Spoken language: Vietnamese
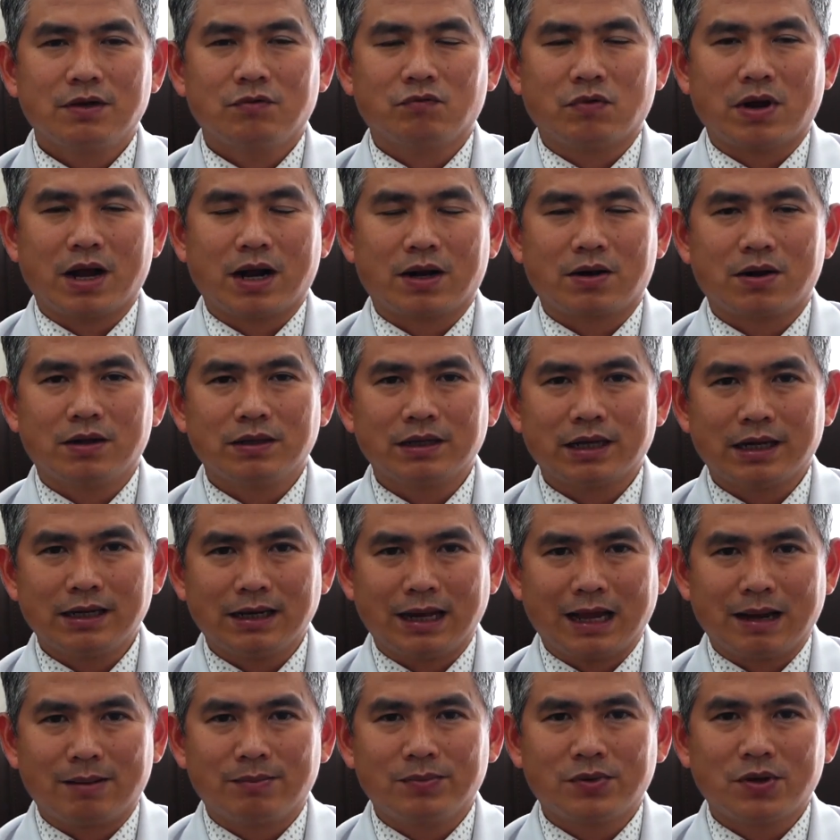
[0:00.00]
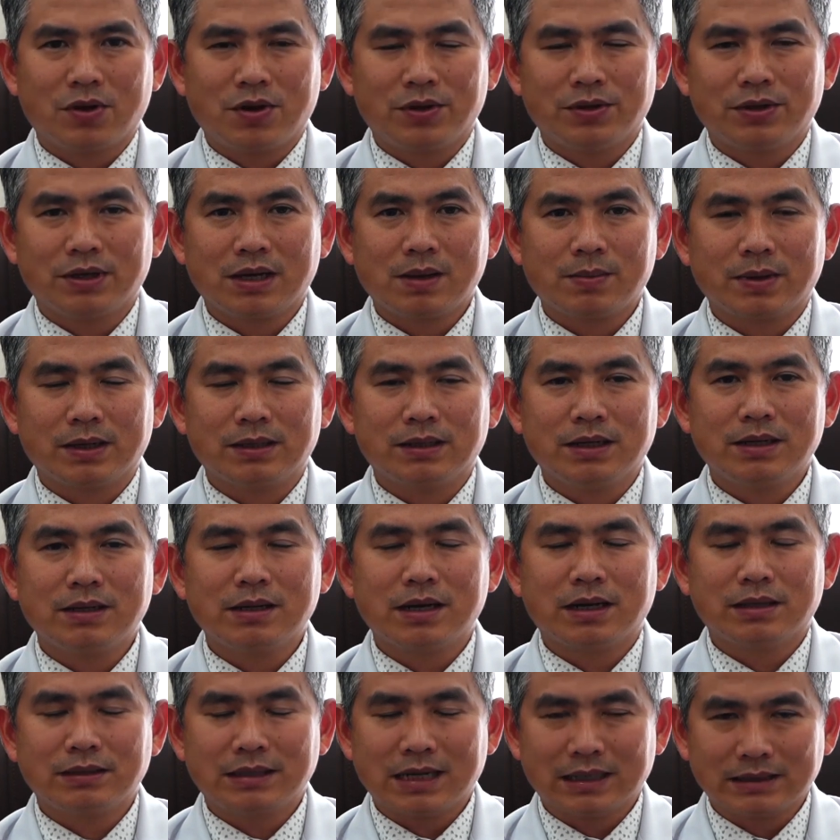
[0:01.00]
Và có thể làm cho những cái bệnh lý
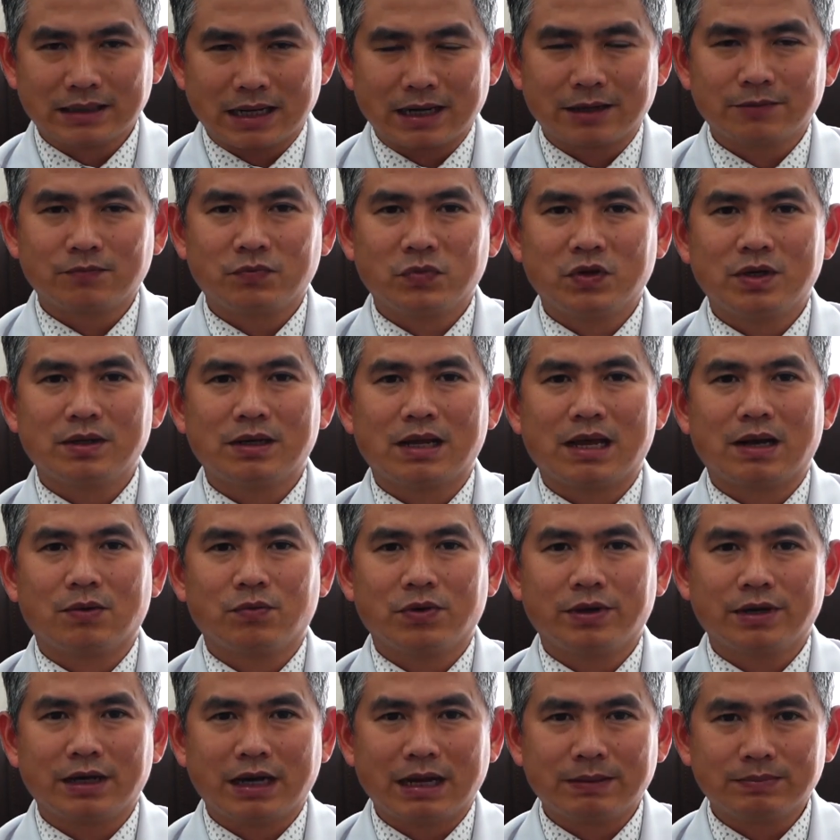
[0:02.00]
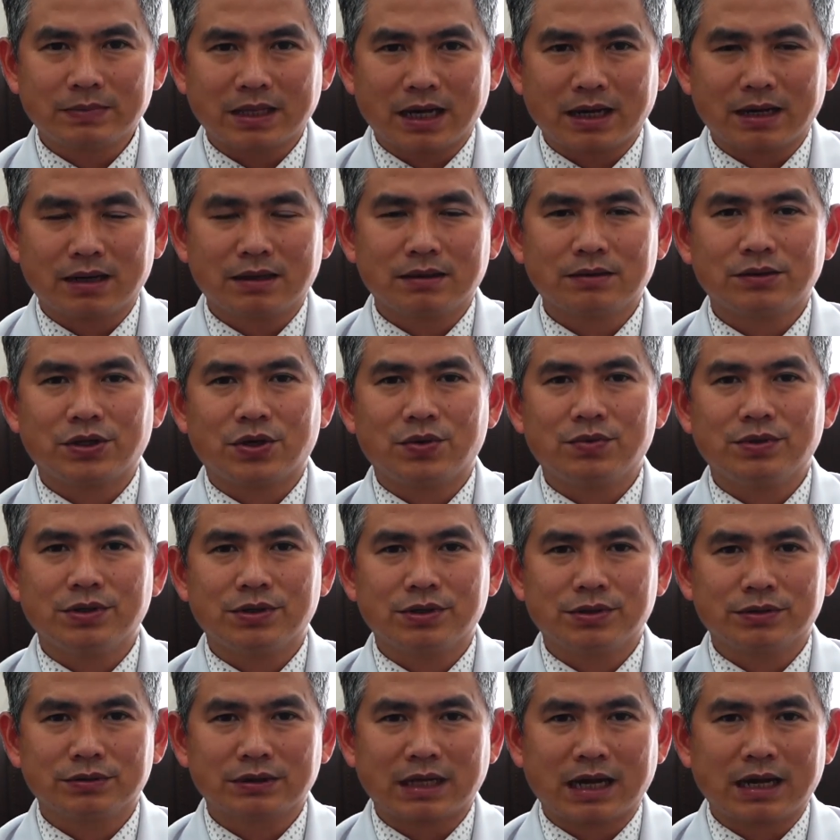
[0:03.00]
nền gia tăng như là huyết áp tăng, tiểu
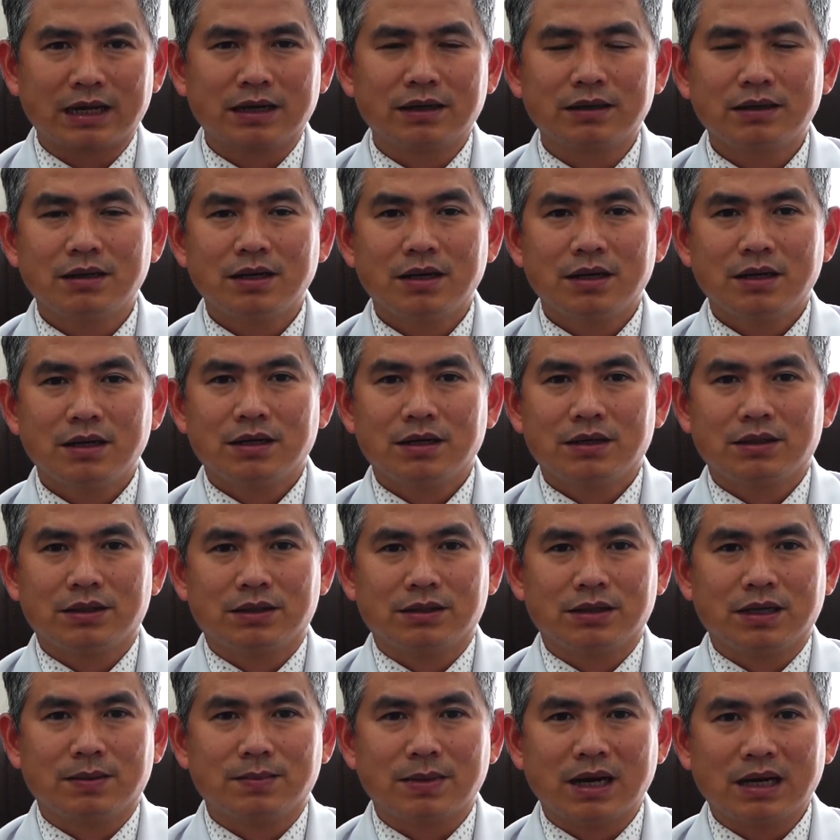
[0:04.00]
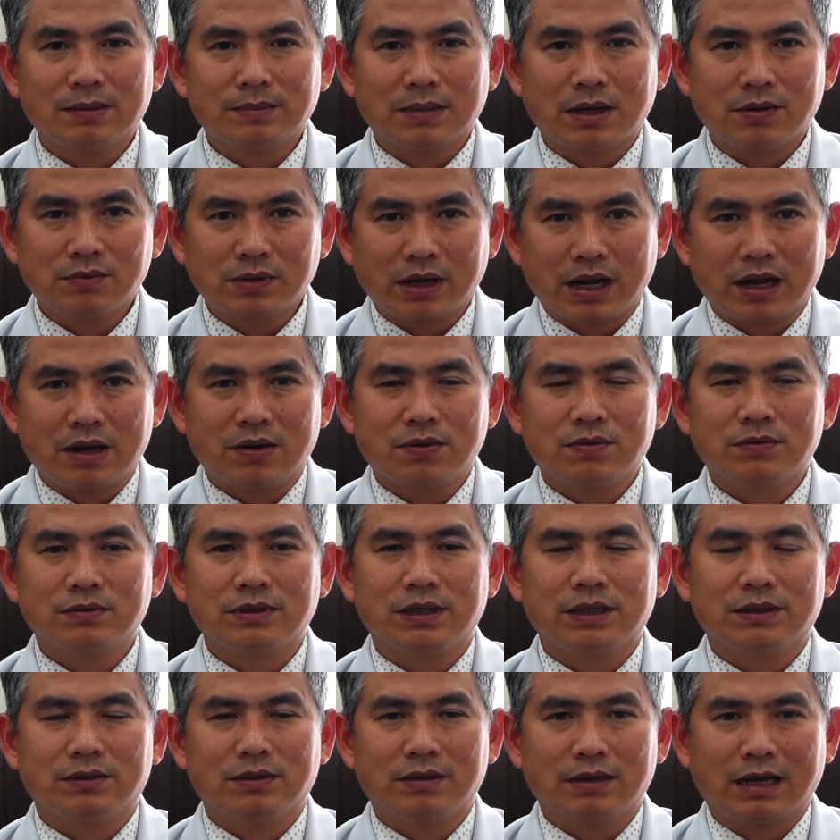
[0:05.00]
đường tăng, rồi là mỡ máu cao,
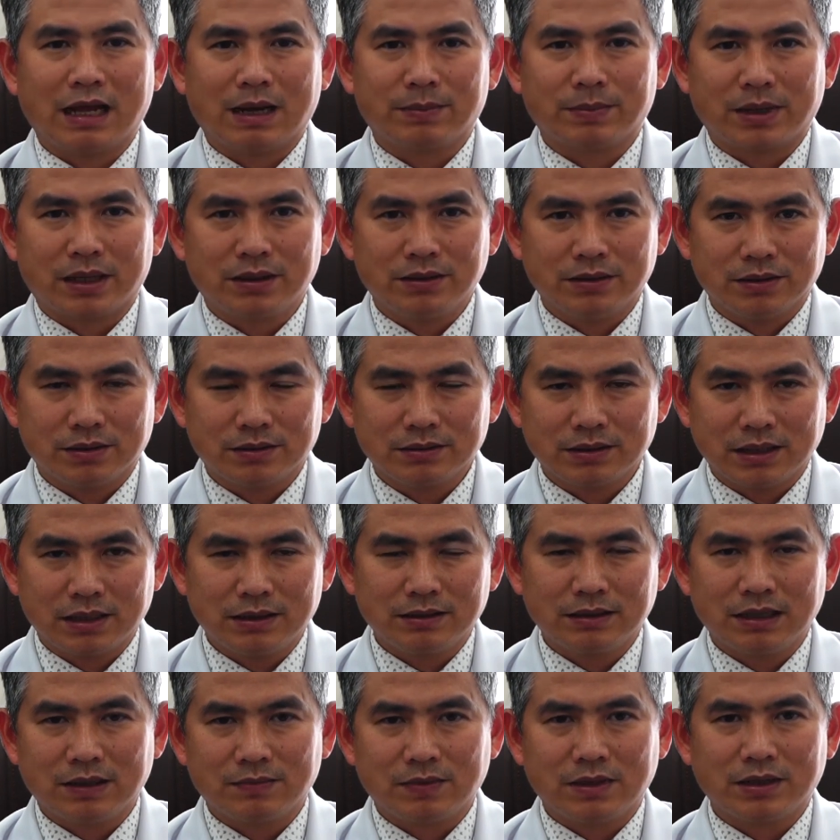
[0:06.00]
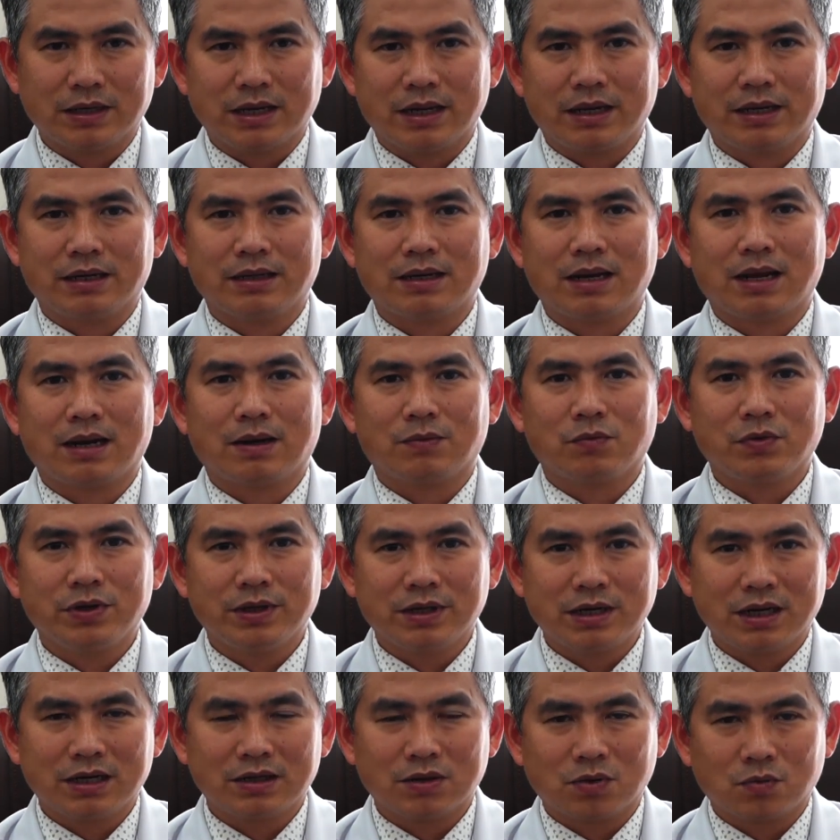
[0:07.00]
thì nó làm ảnh hưởng đến cái vấn đề là nguy
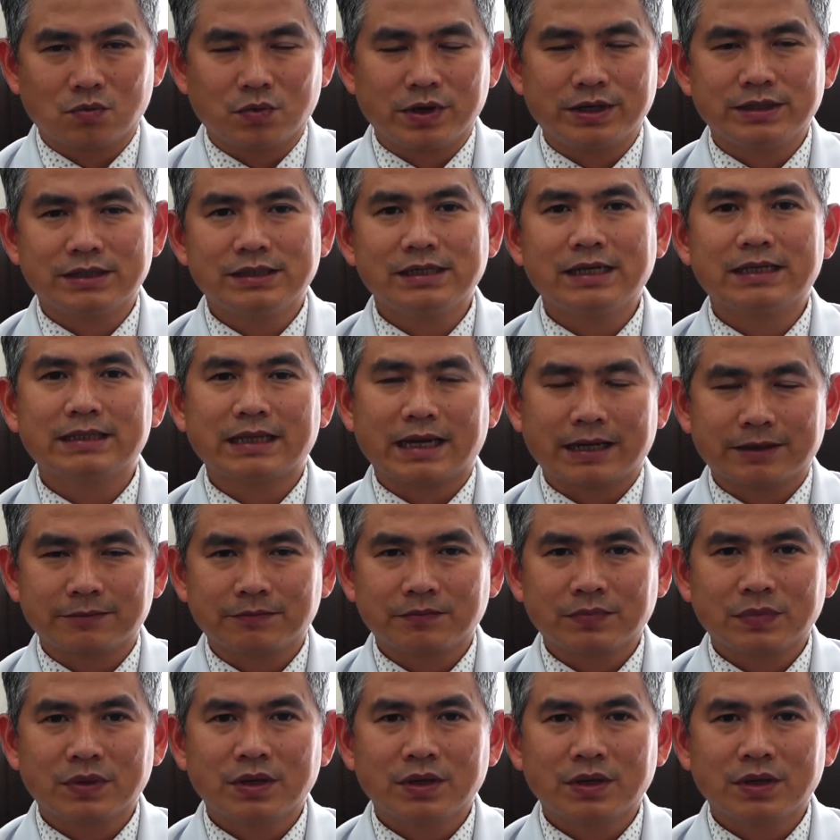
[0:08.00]
cơ đột quỵ sẽ gia tăng.